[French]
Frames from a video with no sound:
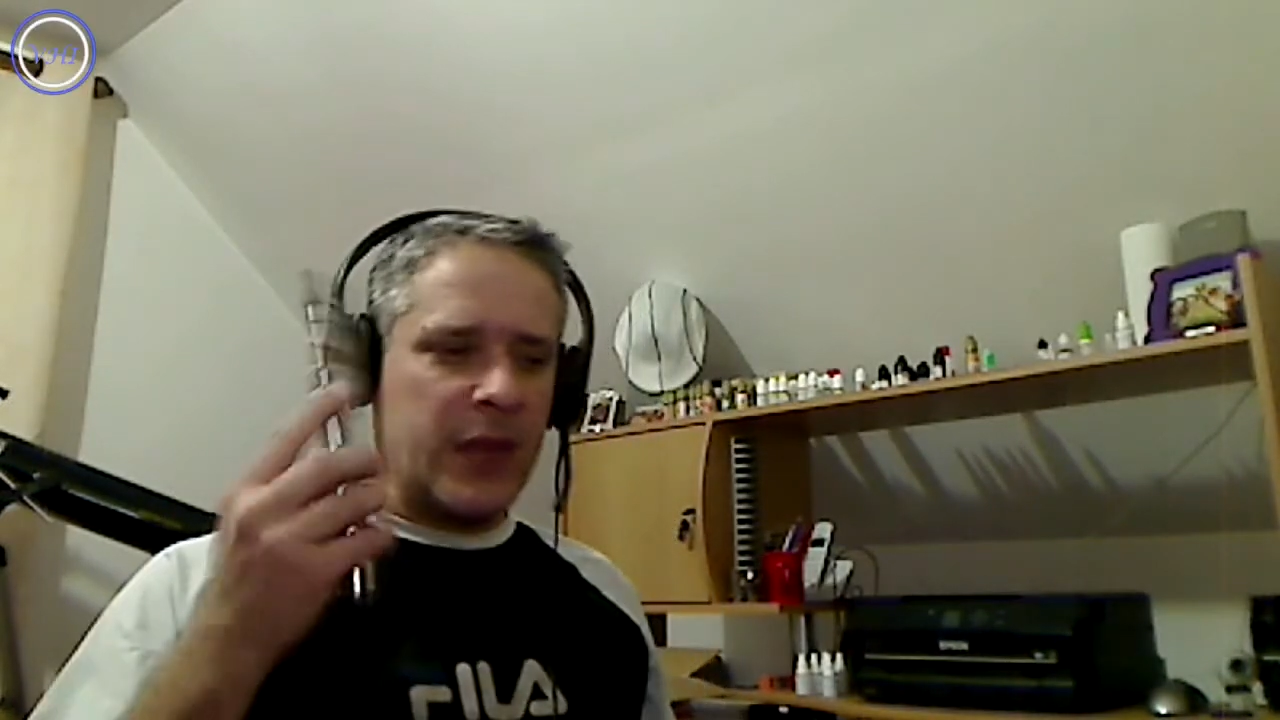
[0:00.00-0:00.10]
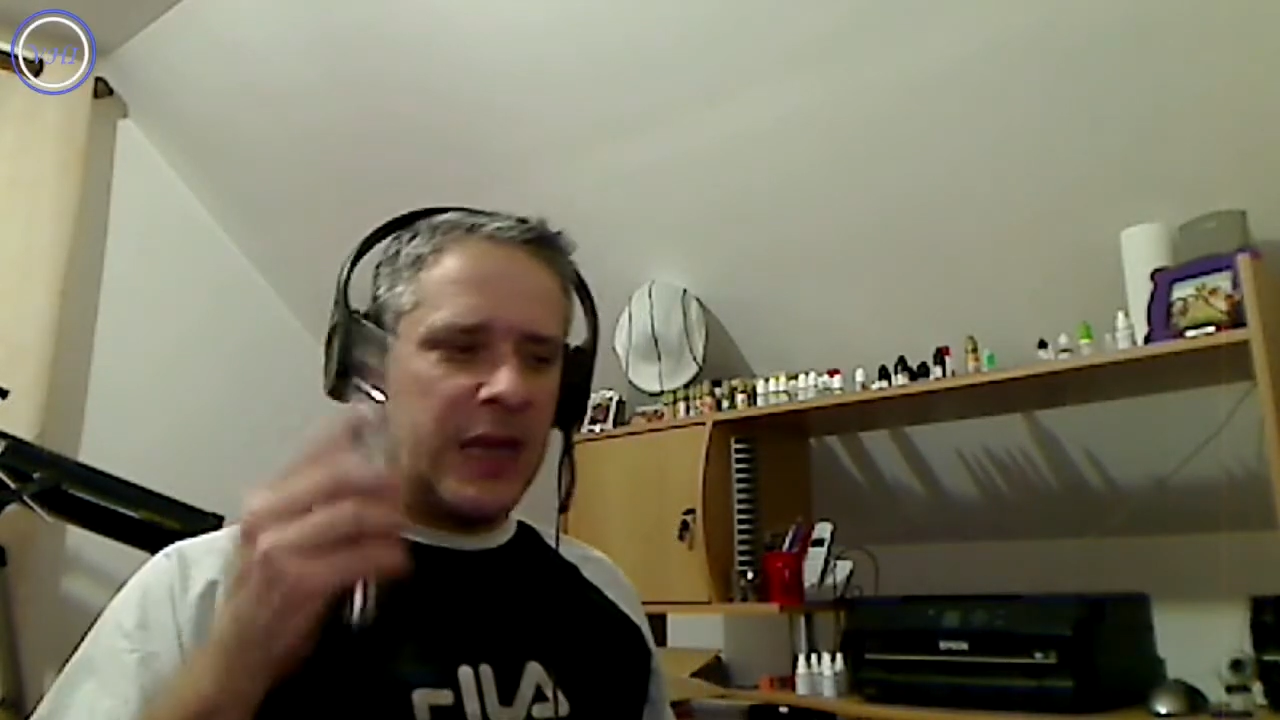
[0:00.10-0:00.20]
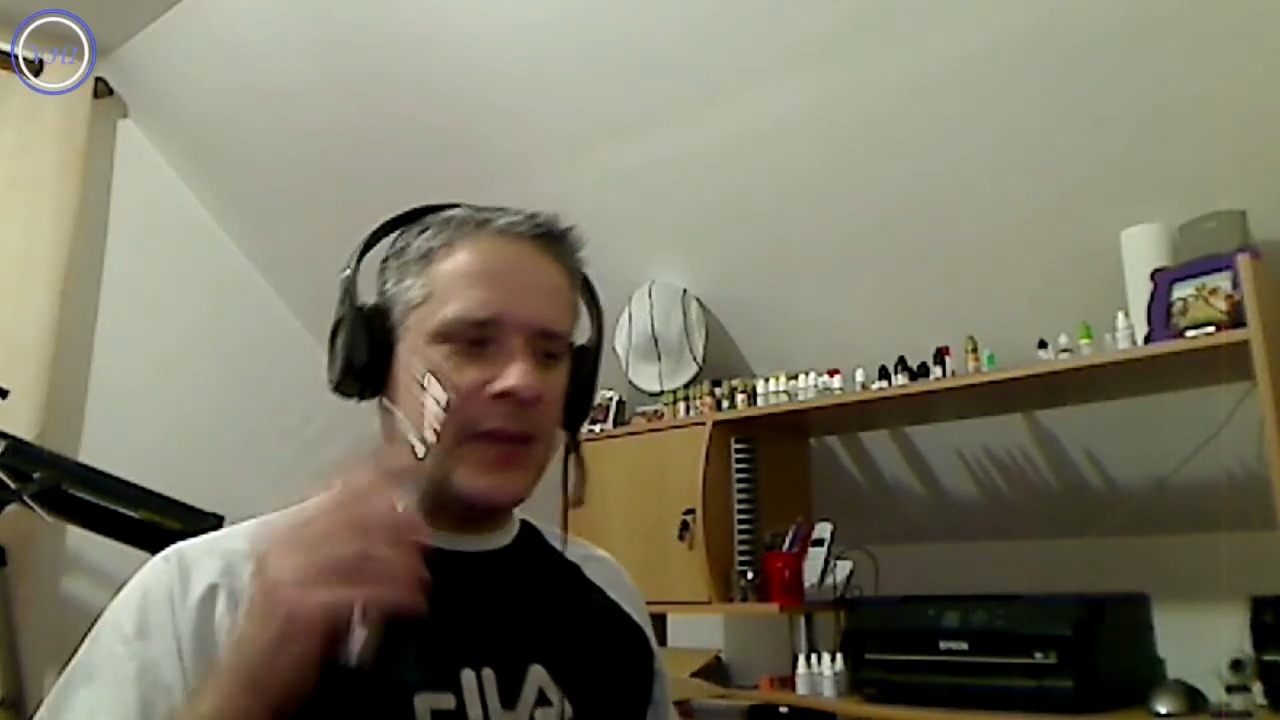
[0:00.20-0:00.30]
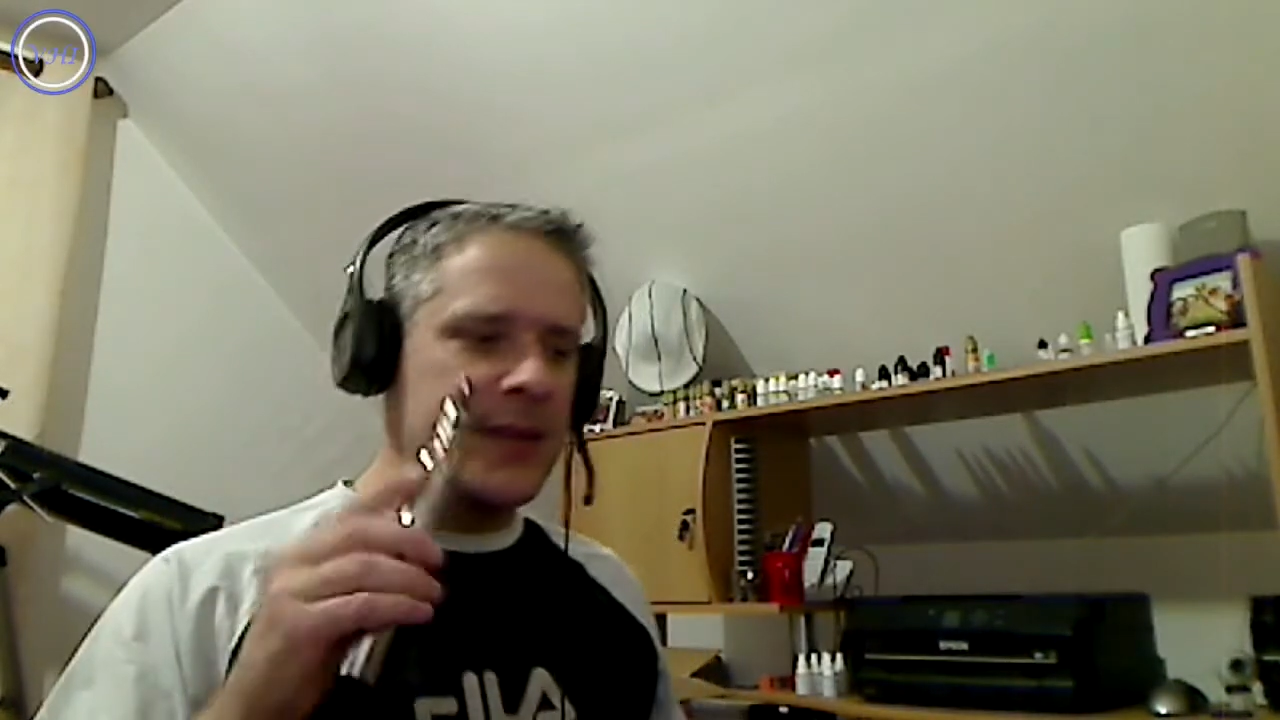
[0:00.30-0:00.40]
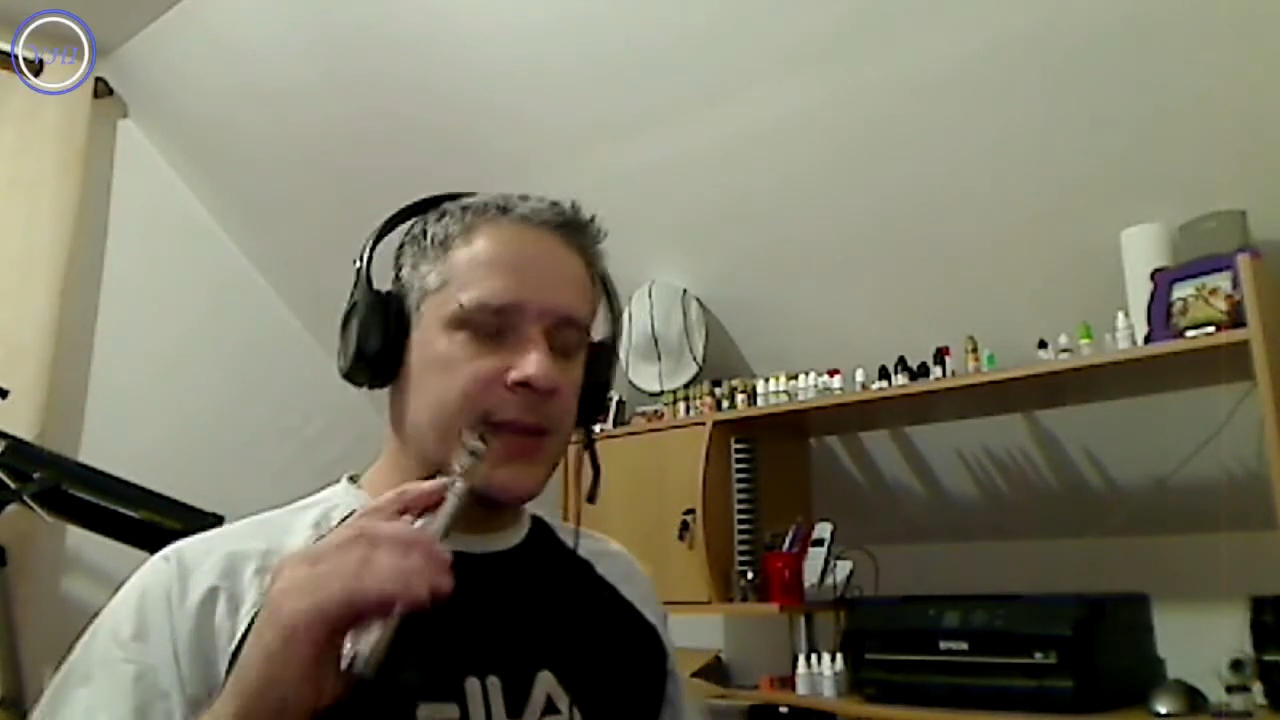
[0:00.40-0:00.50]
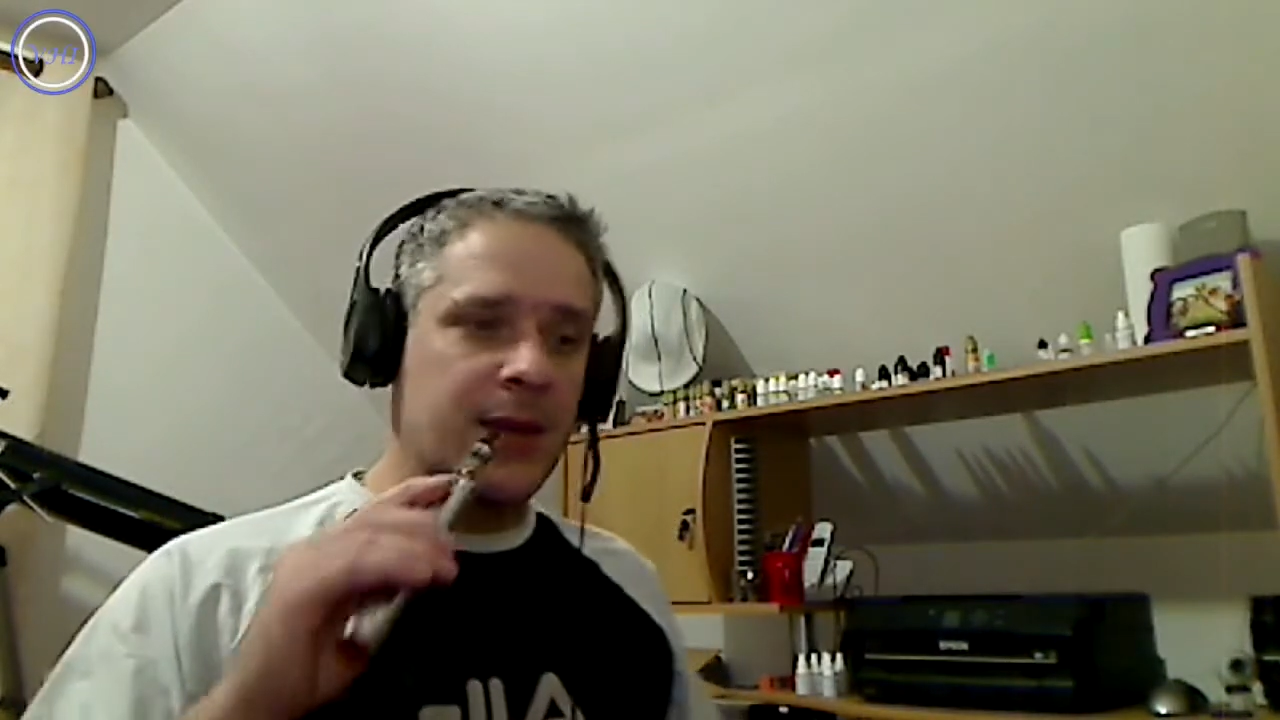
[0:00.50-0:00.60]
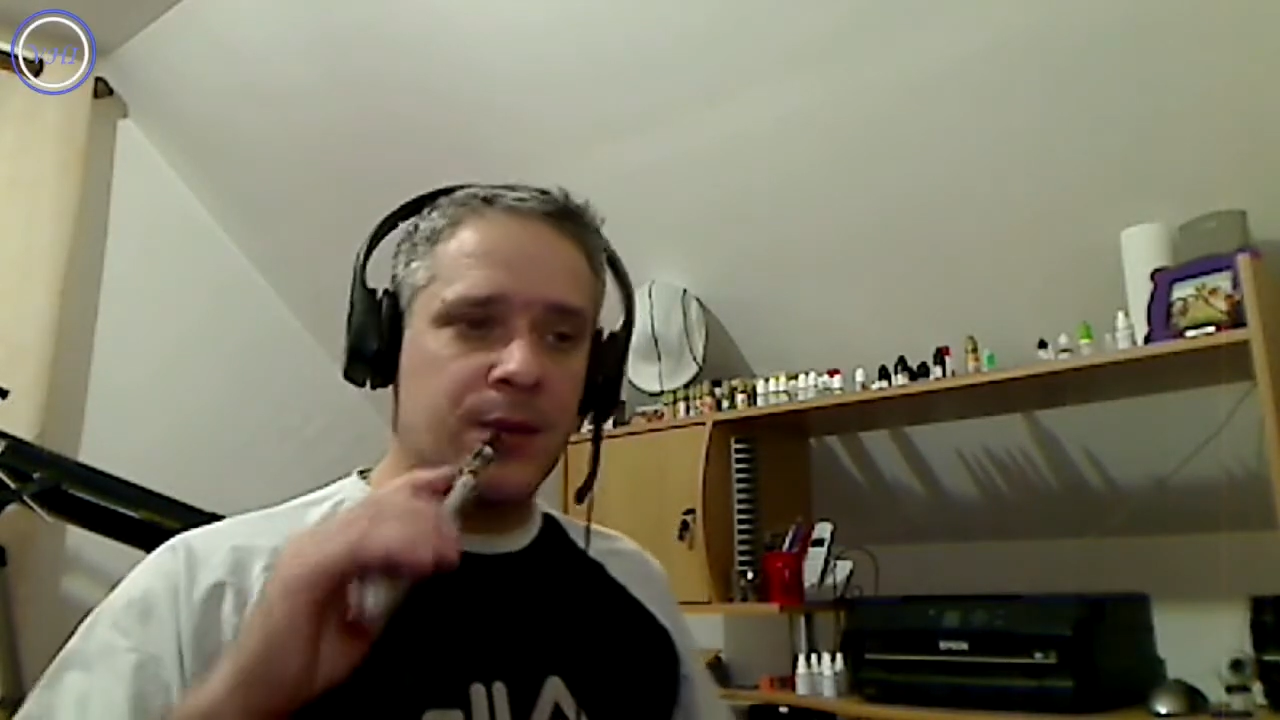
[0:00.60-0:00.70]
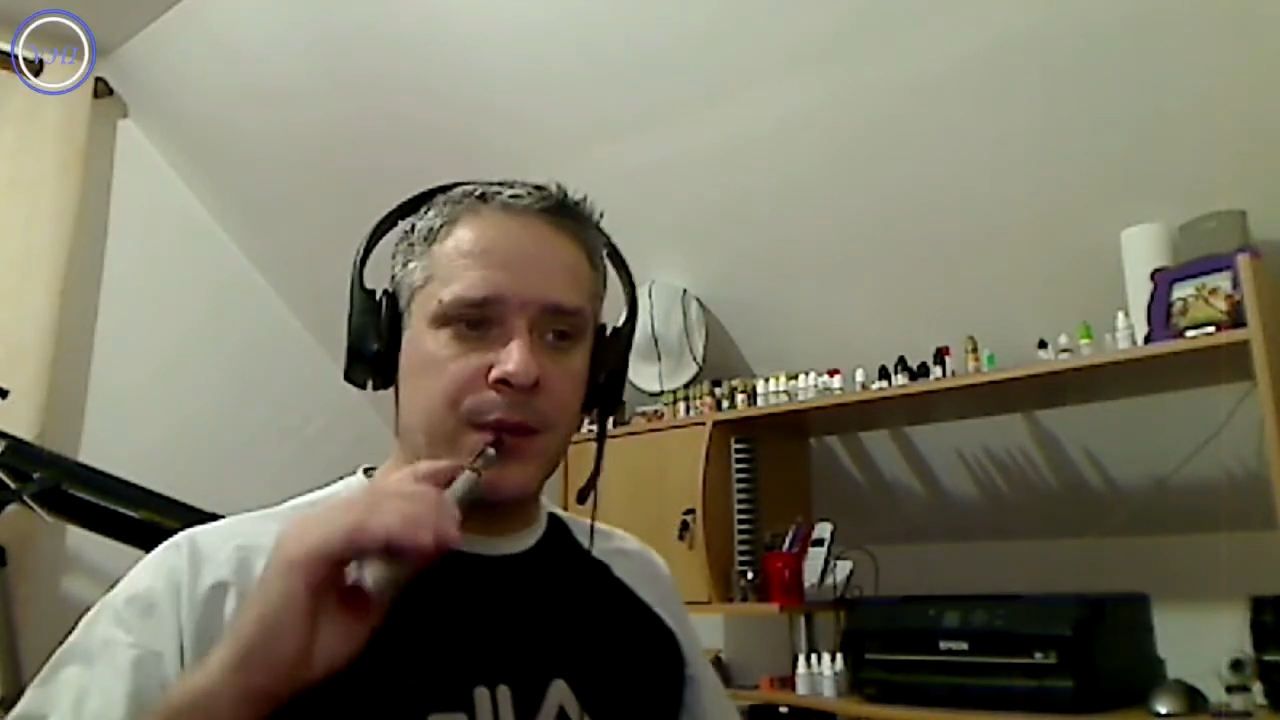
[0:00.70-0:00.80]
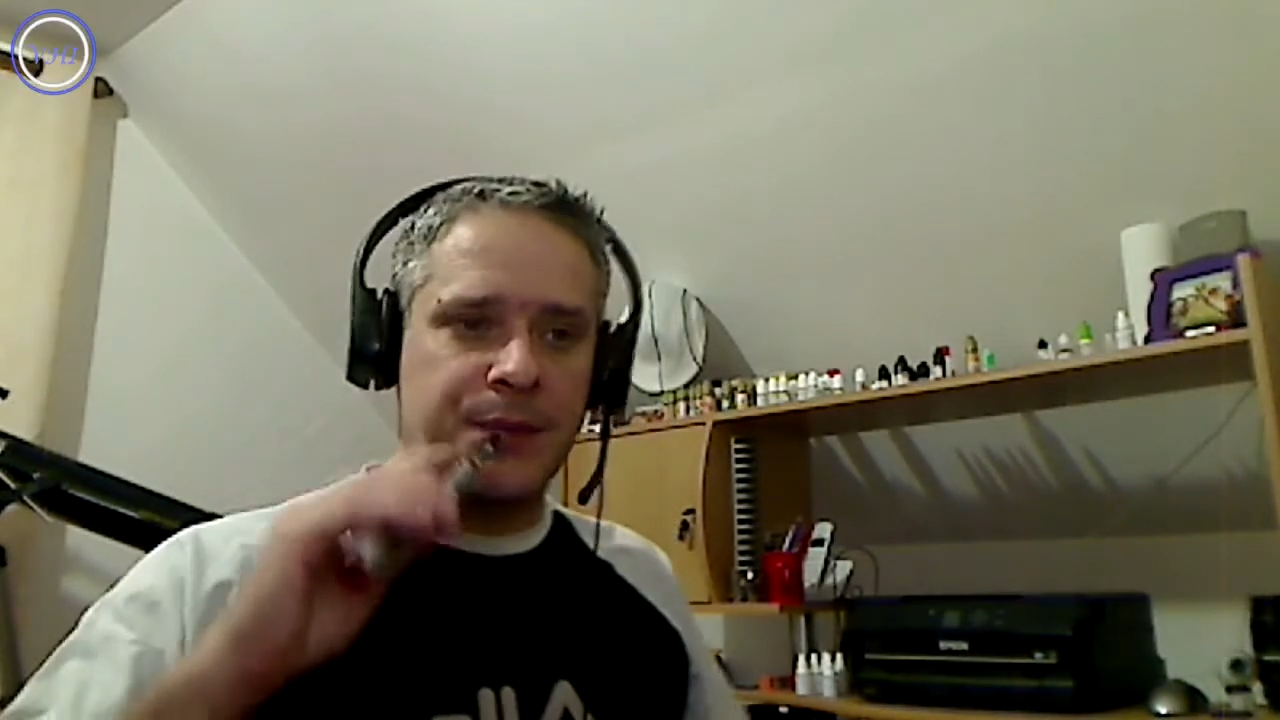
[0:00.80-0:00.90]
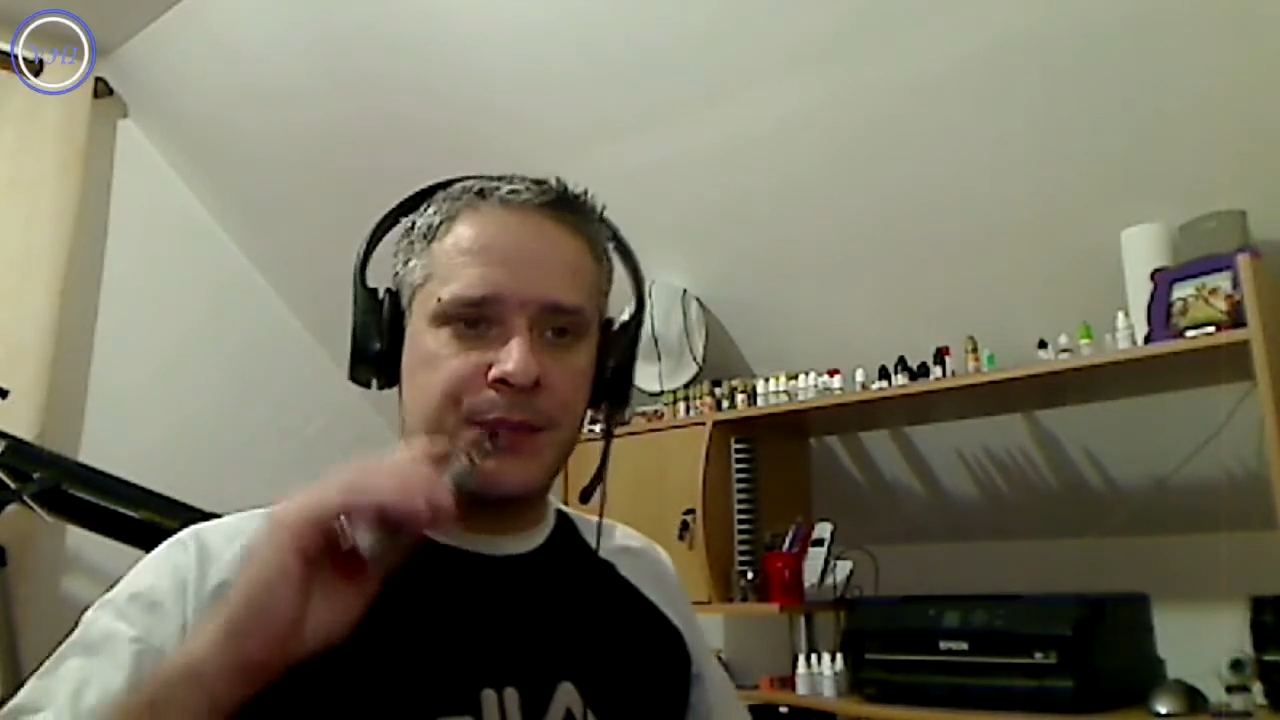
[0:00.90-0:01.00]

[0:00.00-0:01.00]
et c'est ça quoi